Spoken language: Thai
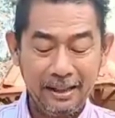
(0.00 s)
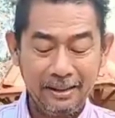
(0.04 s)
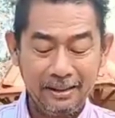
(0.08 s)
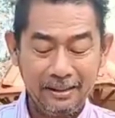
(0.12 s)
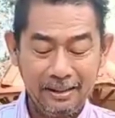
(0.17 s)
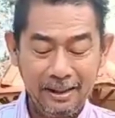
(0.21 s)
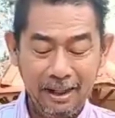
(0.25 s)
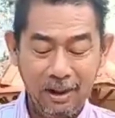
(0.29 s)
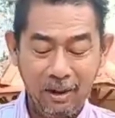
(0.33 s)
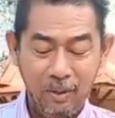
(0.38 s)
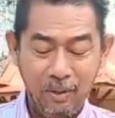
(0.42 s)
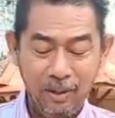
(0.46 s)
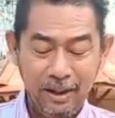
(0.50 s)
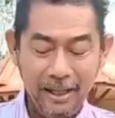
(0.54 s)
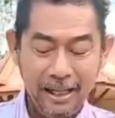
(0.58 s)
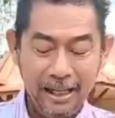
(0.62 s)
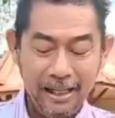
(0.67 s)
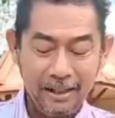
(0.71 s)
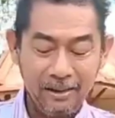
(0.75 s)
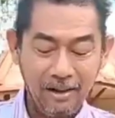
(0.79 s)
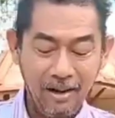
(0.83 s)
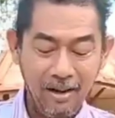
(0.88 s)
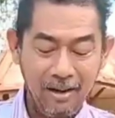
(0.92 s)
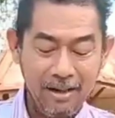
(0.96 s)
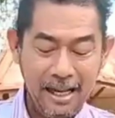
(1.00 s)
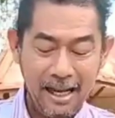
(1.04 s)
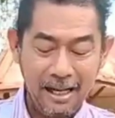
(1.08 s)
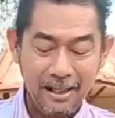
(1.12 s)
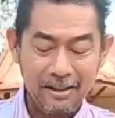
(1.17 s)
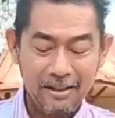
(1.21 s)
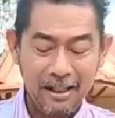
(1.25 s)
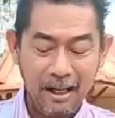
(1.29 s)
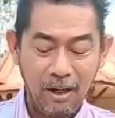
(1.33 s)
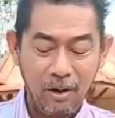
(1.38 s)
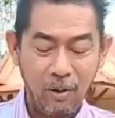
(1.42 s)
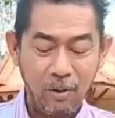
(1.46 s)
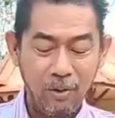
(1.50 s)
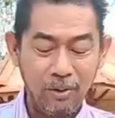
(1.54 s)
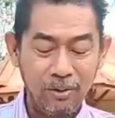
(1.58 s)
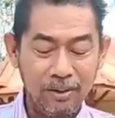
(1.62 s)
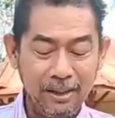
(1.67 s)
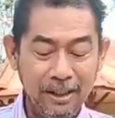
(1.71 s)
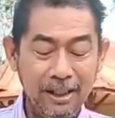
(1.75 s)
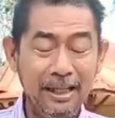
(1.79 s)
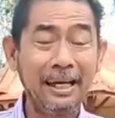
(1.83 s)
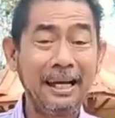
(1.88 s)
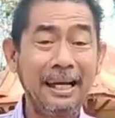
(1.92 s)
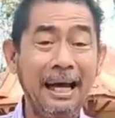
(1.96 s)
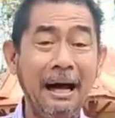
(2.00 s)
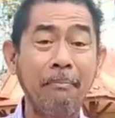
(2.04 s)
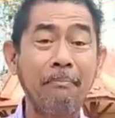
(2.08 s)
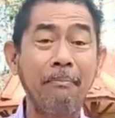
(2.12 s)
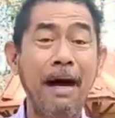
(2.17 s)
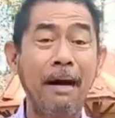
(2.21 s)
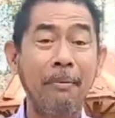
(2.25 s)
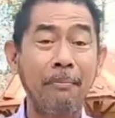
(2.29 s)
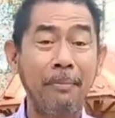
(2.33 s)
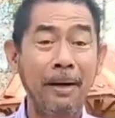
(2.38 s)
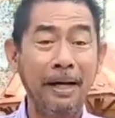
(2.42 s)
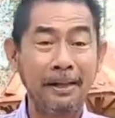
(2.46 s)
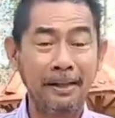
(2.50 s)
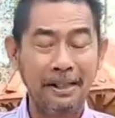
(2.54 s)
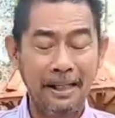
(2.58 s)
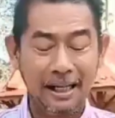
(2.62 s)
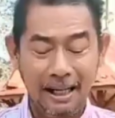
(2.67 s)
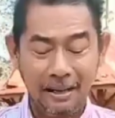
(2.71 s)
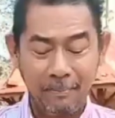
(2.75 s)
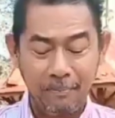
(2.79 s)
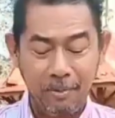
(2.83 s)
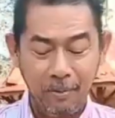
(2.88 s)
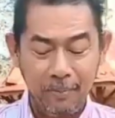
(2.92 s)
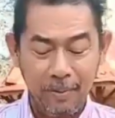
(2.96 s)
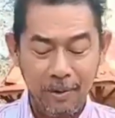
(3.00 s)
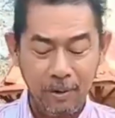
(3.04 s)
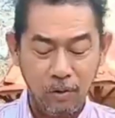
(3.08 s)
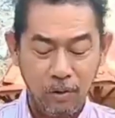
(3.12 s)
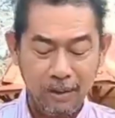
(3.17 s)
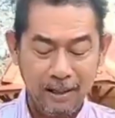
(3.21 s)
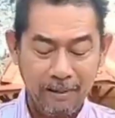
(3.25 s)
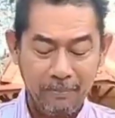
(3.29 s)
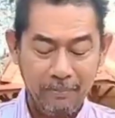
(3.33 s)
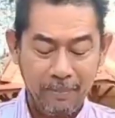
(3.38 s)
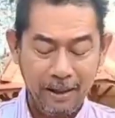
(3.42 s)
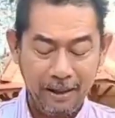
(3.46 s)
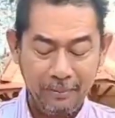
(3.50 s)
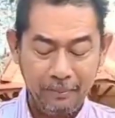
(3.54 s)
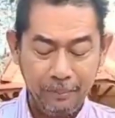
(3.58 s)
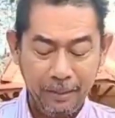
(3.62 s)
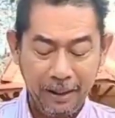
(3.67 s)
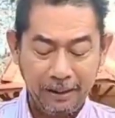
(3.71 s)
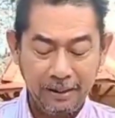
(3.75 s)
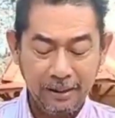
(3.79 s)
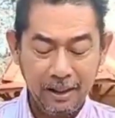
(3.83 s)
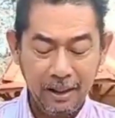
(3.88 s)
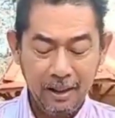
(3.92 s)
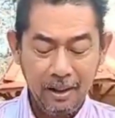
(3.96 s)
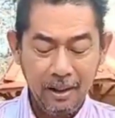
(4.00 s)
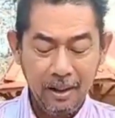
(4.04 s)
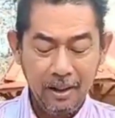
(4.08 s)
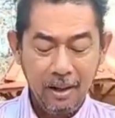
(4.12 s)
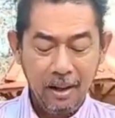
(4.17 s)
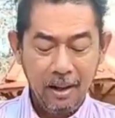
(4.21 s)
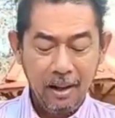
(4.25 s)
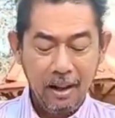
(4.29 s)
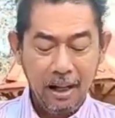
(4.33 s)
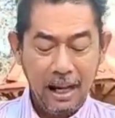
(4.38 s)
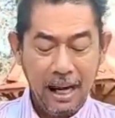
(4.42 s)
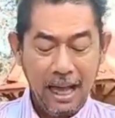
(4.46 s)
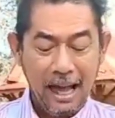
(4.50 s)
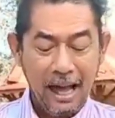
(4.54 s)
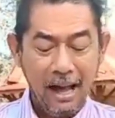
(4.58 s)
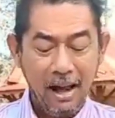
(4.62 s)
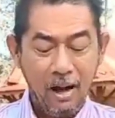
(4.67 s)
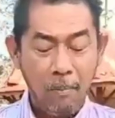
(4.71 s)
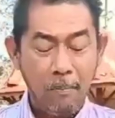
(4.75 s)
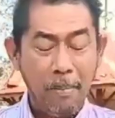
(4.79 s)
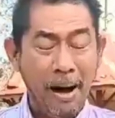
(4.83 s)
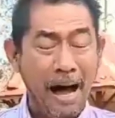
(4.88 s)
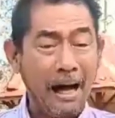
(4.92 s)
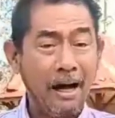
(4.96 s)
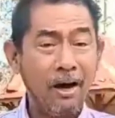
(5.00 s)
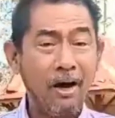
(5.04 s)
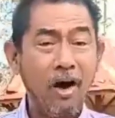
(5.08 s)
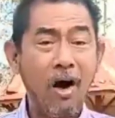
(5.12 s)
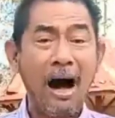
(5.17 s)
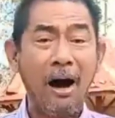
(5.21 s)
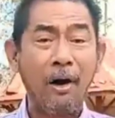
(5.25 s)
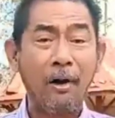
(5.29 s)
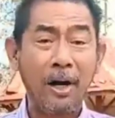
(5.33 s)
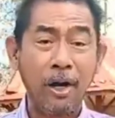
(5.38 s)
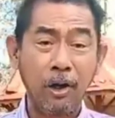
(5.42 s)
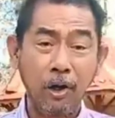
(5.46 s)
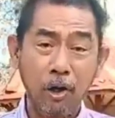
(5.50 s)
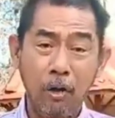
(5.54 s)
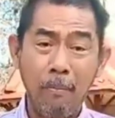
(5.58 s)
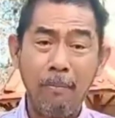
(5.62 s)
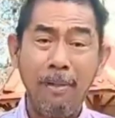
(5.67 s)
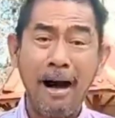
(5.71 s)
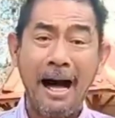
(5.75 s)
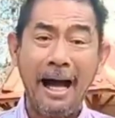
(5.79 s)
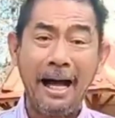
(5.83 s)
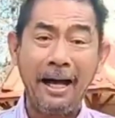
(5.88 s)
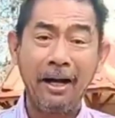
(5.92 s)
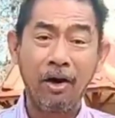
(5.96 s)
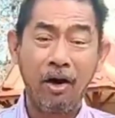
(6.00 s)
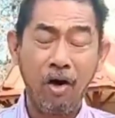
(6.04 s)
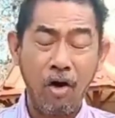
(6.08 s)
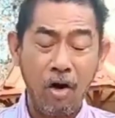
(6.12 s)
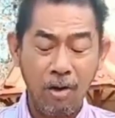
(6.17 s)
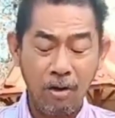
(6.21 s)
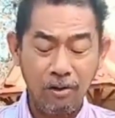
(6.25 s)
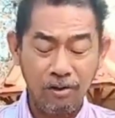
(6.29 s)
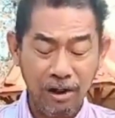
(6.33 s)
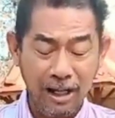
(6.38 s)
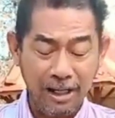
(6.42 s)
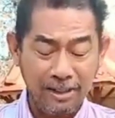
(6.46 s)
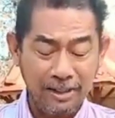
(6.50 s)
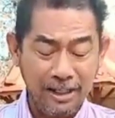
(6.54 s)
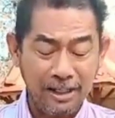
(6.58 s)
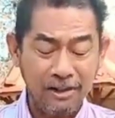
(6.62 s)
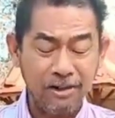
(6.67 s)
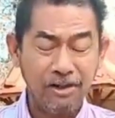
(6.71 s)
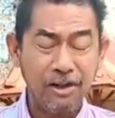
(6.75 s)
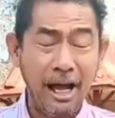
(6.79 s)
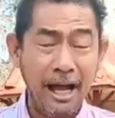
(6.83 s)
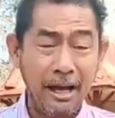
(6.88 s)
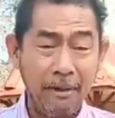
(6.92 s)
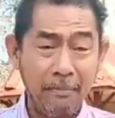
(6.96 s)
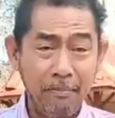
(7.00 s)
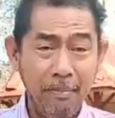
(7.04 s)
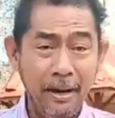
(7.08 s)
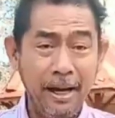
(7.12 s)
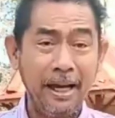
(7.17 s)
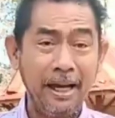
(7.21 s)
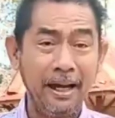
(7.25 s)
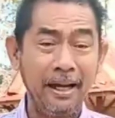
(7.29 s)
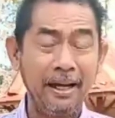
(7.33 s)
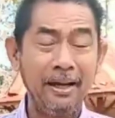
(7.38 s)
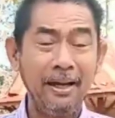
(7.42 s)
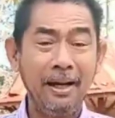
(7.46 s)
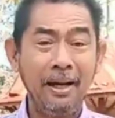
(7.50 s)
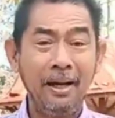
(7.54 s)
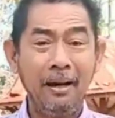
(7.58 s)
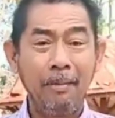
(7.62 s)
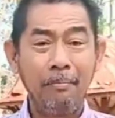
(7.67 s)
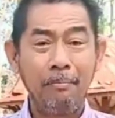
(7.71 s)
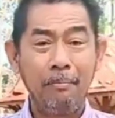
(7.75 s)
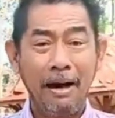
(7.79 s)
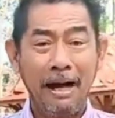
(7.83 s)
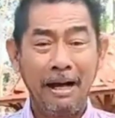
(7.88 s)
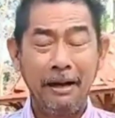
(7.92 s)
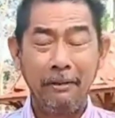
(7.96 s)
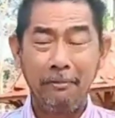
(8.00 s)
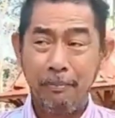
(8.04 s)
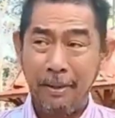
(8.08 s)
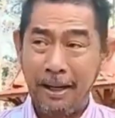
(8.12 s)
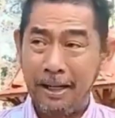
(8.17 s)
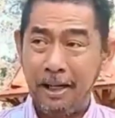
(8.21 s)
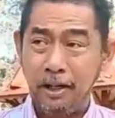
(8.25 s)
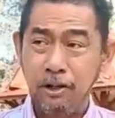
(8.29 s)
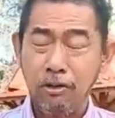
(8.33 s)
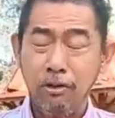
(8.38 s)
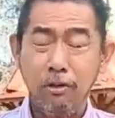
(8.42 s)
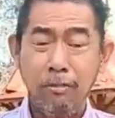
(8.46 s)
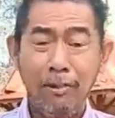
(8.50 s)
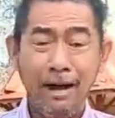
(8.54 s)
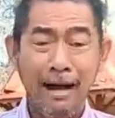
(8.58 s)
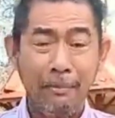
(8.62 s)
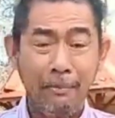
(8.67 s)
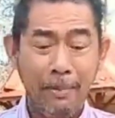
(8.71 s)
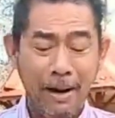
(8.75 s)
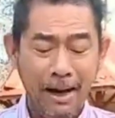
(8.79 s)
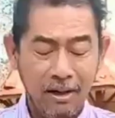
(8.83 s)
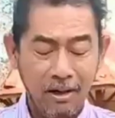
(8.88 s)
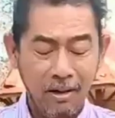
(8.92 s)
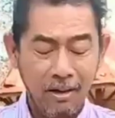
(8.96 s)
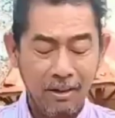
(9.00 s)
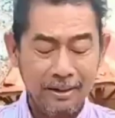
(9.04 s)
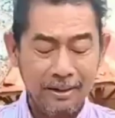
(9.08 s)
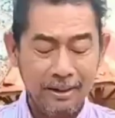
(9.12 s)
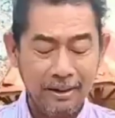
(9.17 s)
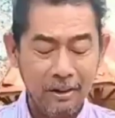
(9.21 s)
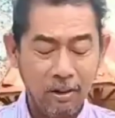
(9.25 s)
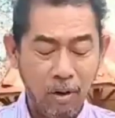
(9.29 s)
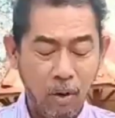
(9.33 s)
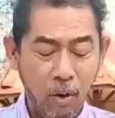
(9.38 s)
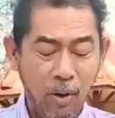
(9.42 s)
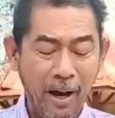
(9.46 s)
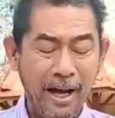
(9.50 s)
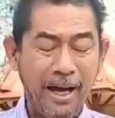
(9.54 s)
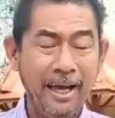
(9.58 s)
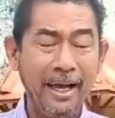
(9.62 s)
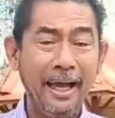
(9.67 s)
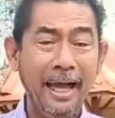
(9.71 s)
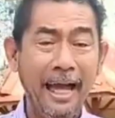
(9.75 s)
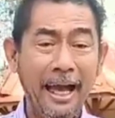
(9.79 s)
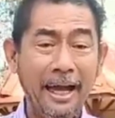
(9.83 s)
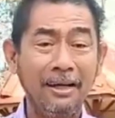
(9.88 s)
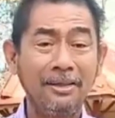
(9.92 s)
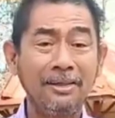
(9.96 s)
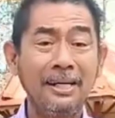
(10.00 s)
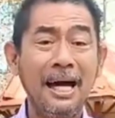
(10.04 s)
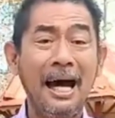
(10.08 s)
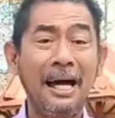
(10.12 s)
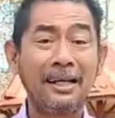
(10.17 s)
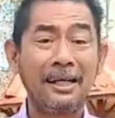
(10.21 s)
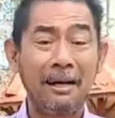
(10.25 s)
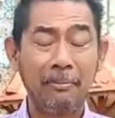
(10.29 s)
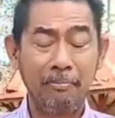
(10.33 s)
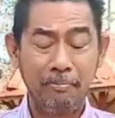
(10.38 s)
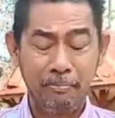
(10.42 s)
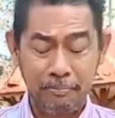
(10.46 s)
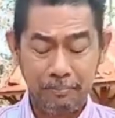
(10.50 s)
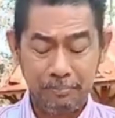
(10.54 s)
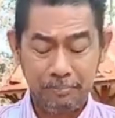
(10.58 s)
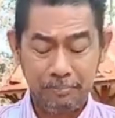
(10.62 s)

ต ถ้าลง เขตก็อยากจะลงที่กำแพงเพชรนะครับ เพราะเป็นคนกำแพงเพชร แล้วพักก็เอานโยบายของเสียชัดสายเปไปเป็นนโยบายพักก็คือกล้วยแห่งชาติครับ